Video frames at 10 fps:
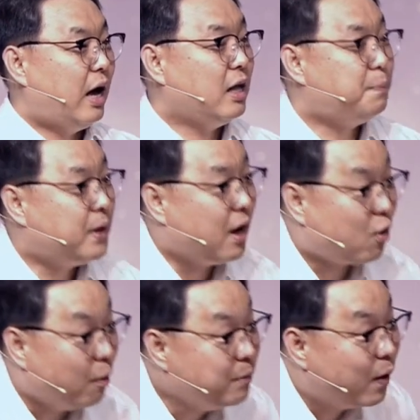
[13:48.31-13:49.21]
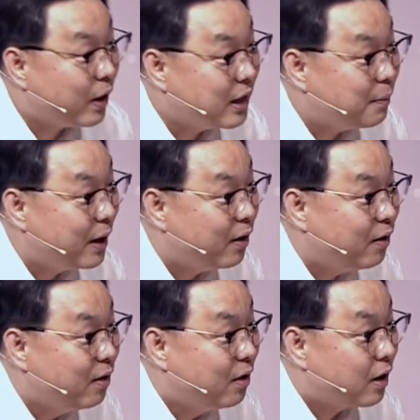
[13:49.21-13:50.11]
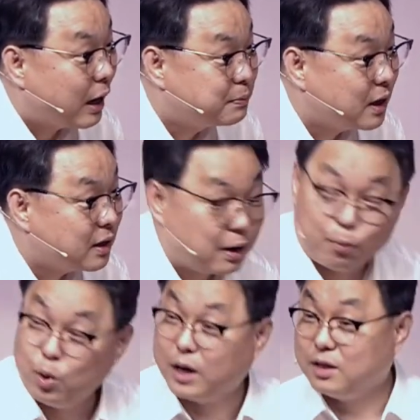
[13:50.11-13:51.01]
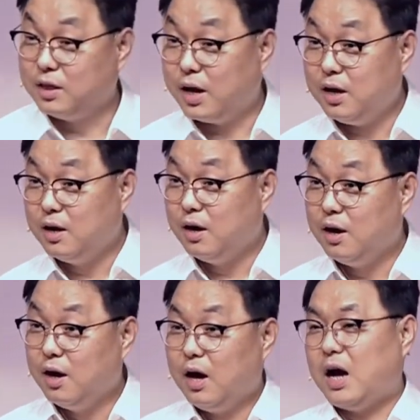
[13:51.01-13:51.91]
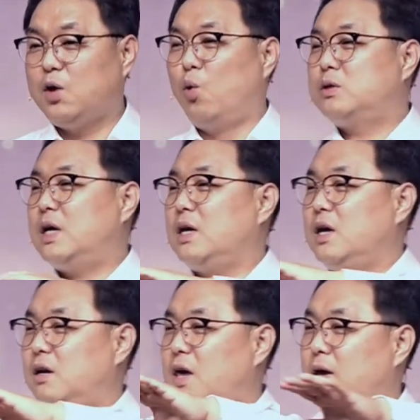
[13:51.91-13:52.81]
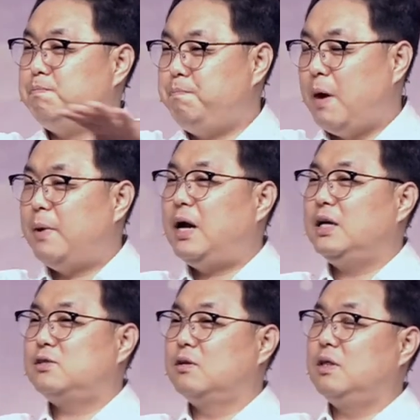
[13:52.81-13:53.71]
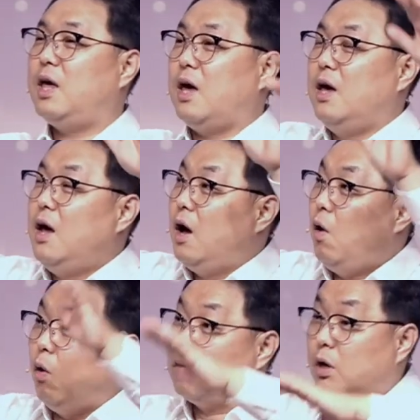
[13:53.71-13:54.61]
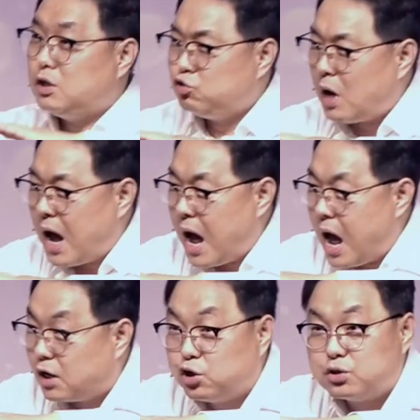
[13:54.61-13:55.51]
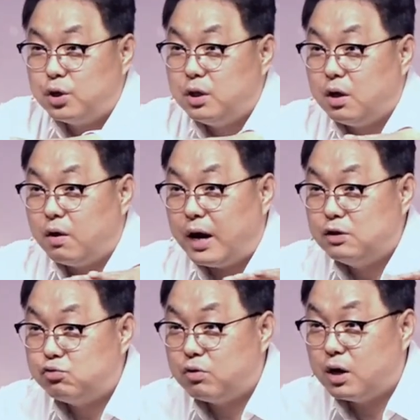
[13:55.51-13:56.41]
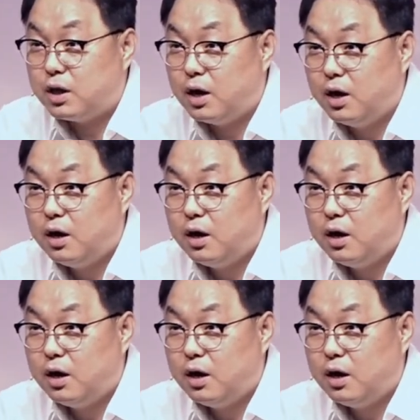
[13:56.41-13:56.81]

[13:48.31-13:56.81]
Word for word: 아니 비가 겁나 왔나 봐요. 갑자기 난 몰랐는데 아니 옥상이 그렇게 메말라 있었는데 어 그냥 쫙 젖어 있는 거예요 한 순간에.